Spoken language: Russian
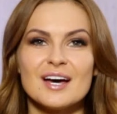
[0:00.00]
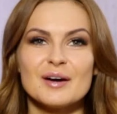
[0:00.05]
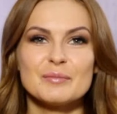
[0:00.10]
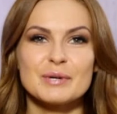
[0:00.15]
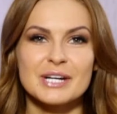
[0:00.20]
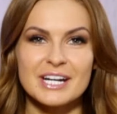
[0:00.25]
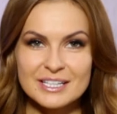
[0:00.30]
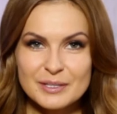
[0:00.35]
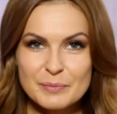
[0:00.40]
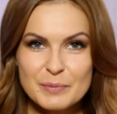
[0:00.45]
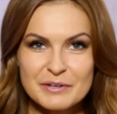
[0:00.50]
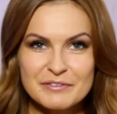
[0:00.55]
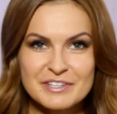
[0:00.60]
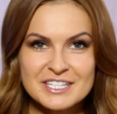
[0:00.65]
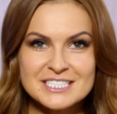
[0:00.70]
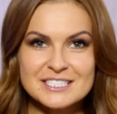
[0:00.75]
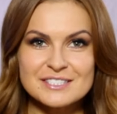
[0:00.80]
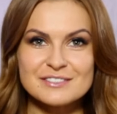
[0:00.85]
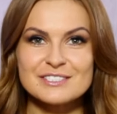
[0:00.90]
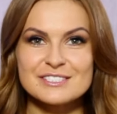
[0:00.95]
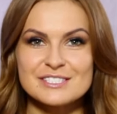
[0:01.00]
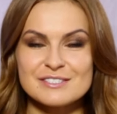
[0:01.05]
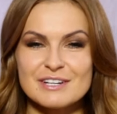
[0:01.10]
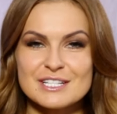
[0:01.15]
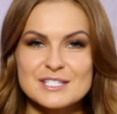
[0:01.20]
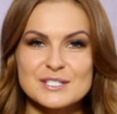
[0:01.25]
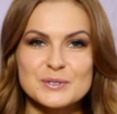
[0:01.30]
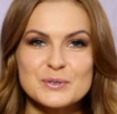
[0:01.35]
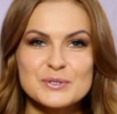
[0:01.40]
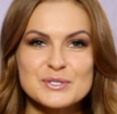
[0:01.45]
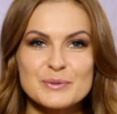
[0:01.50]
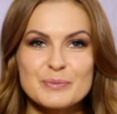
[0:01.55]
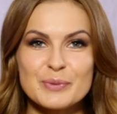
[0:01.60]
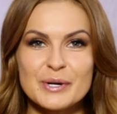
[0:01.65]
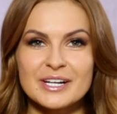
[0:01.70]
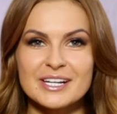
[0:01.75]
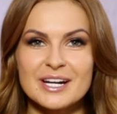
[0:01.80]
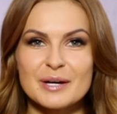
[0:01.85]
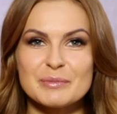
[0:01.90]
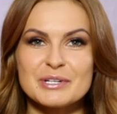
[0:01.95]
Мы рады приветствовать вас в студии
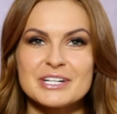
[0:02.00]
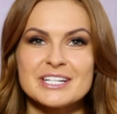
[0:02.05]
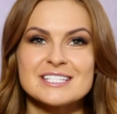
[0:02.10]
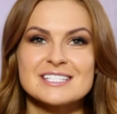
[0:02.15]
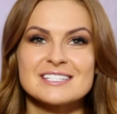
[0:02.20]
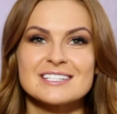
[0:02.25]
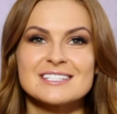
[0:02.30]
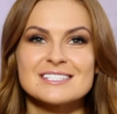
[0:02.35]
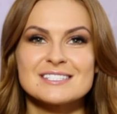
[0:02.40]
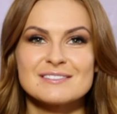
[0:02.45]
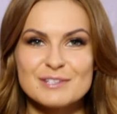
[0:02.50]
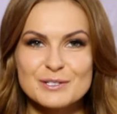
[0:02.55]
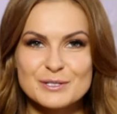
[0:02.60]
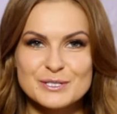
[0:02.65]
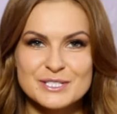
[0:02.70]
программы «Рейтинги звезд»